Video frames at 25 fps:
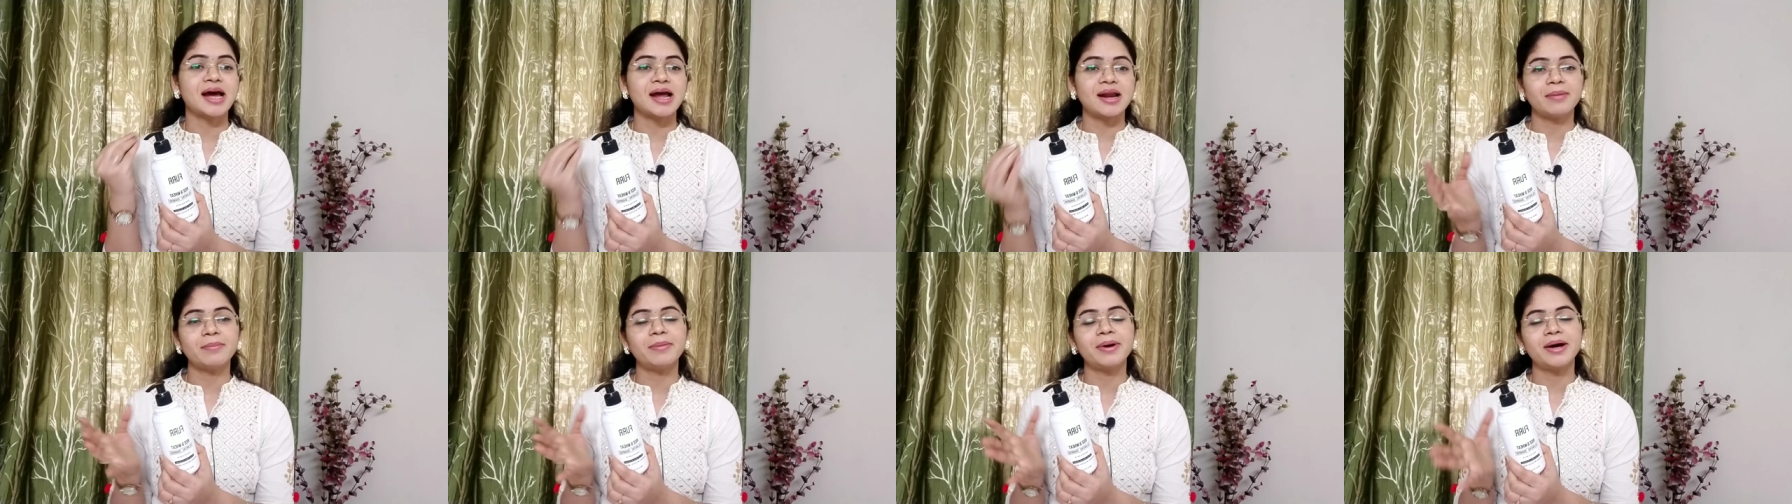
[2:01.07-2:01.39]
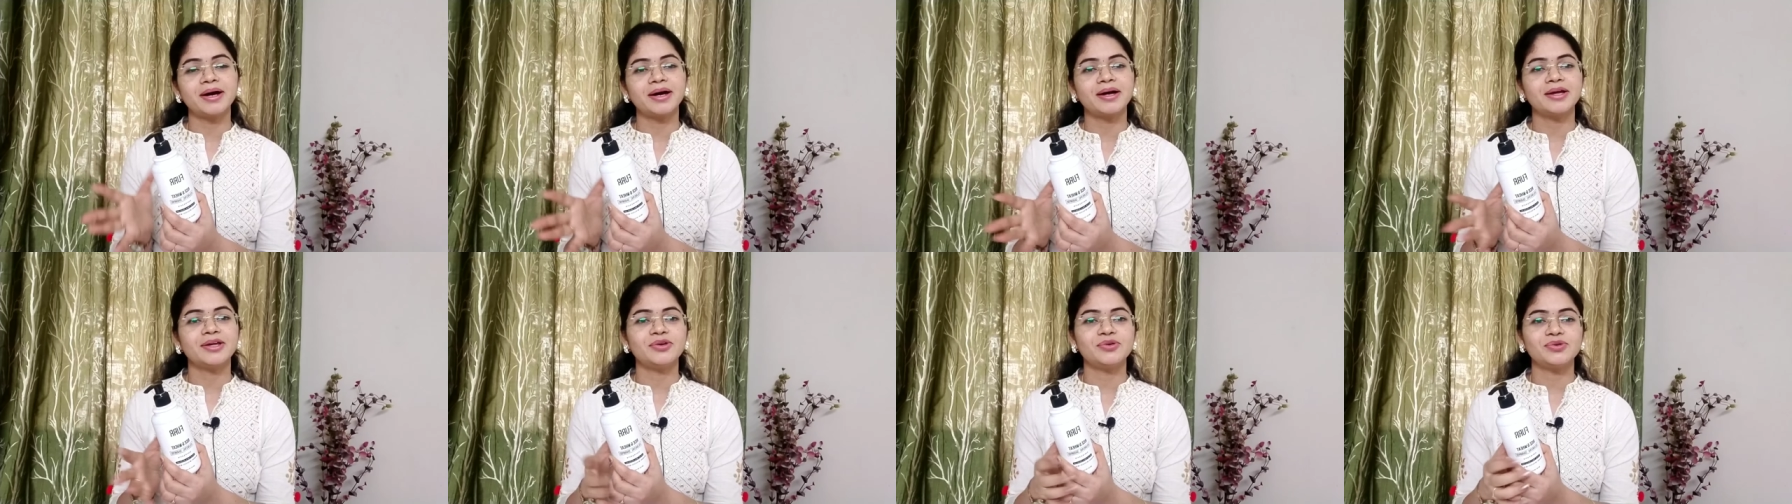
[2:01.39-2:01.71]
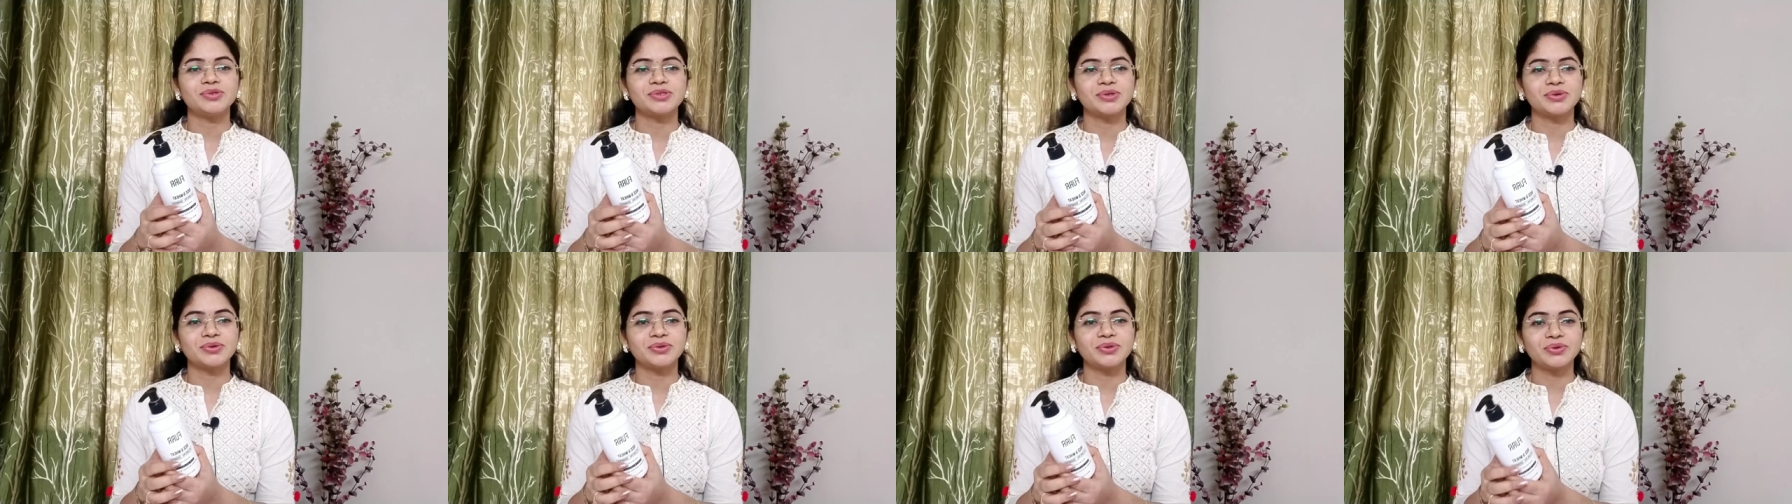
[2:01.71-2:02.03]
చాలా బాగా
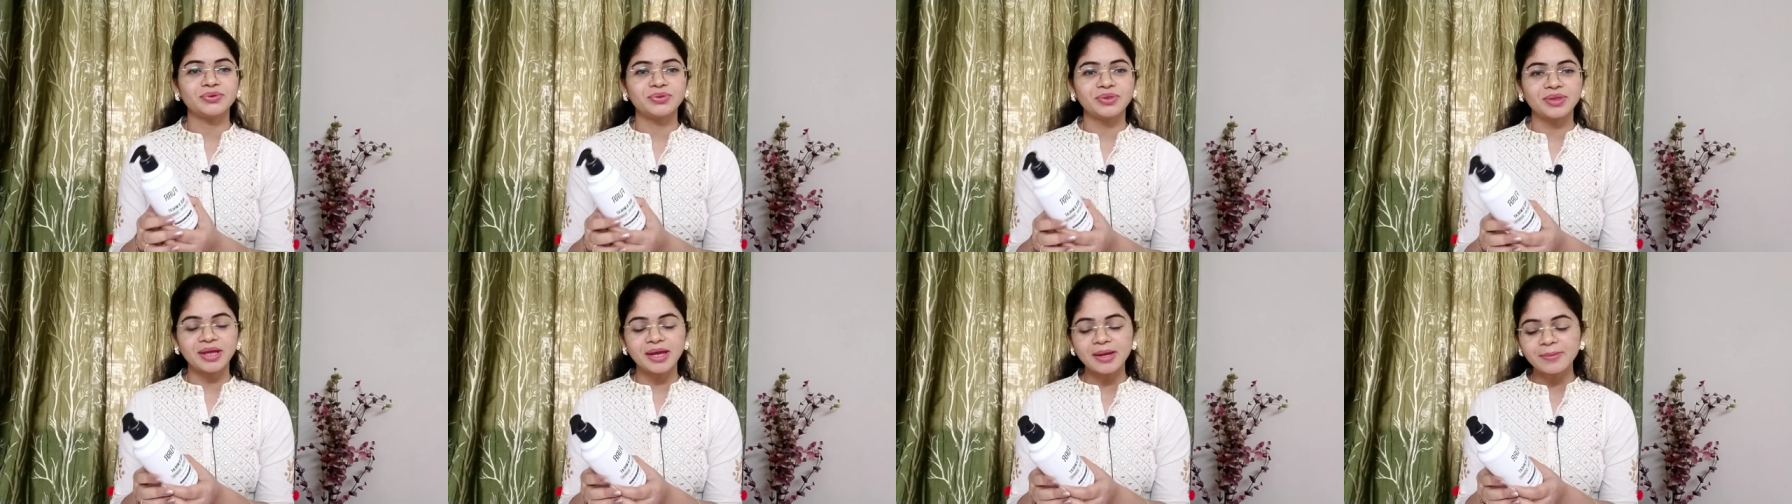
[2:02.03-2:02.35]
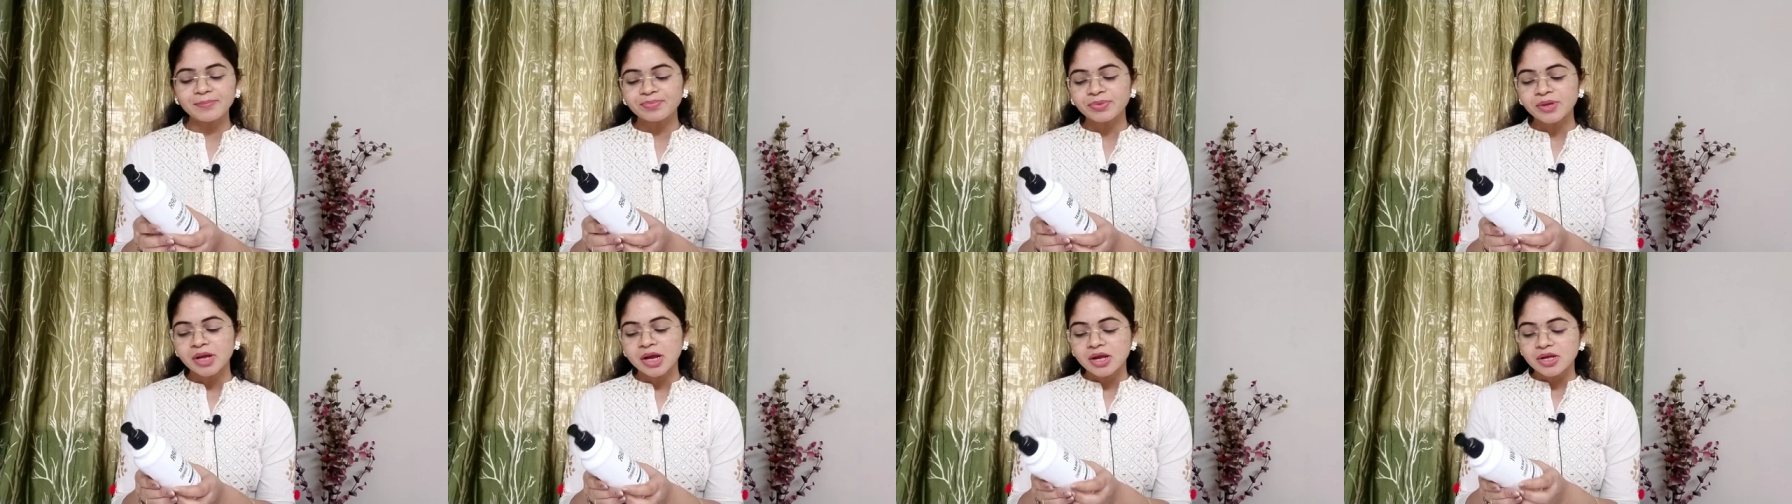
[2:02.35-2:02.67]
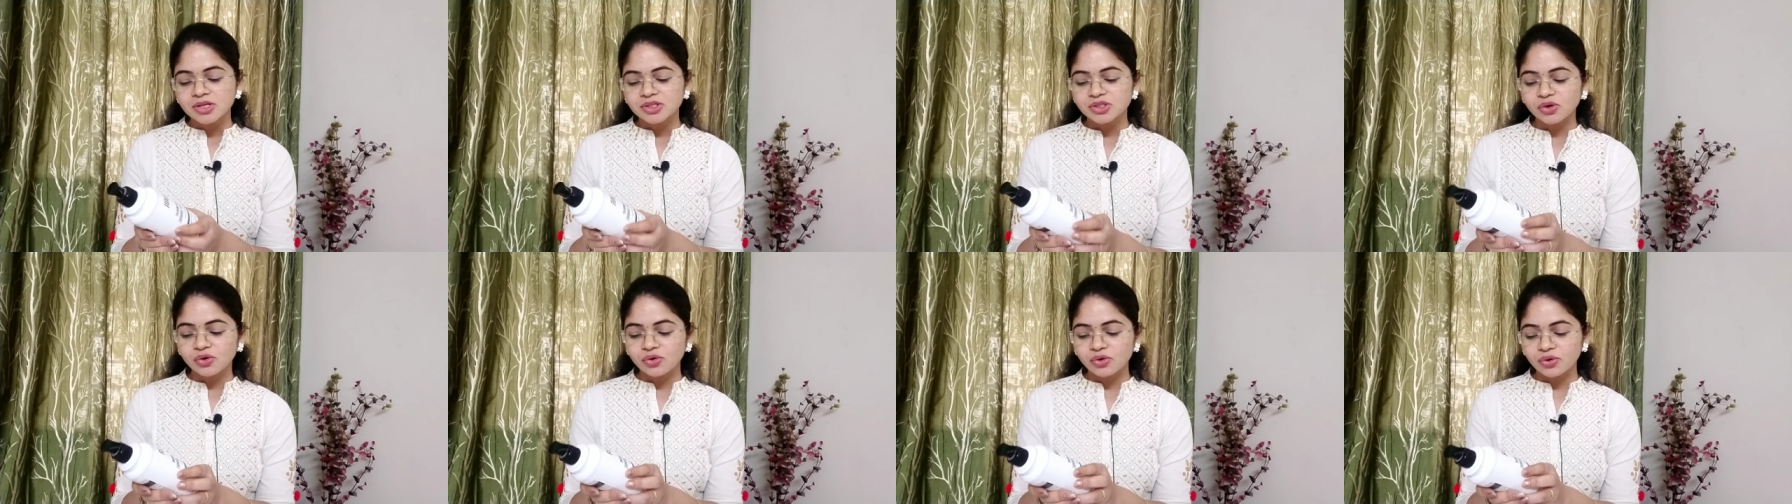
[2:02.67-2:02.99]
యూజ్ అవుతుంది
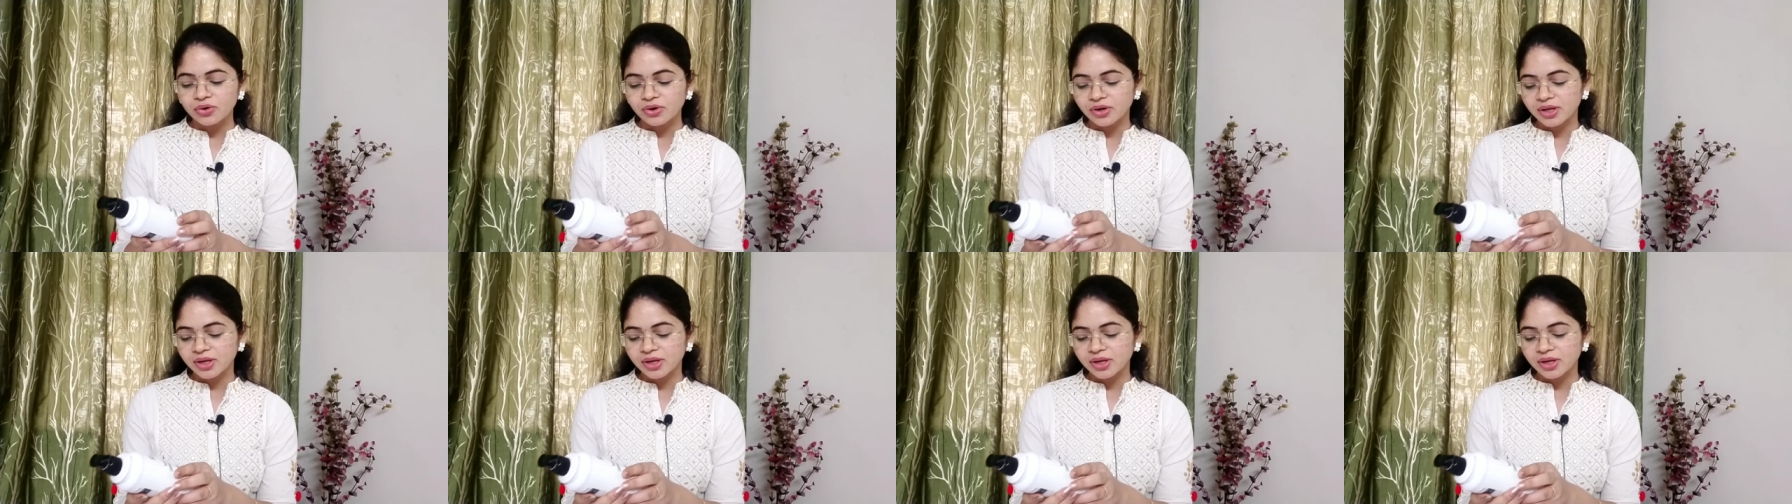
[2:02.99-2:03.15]
సో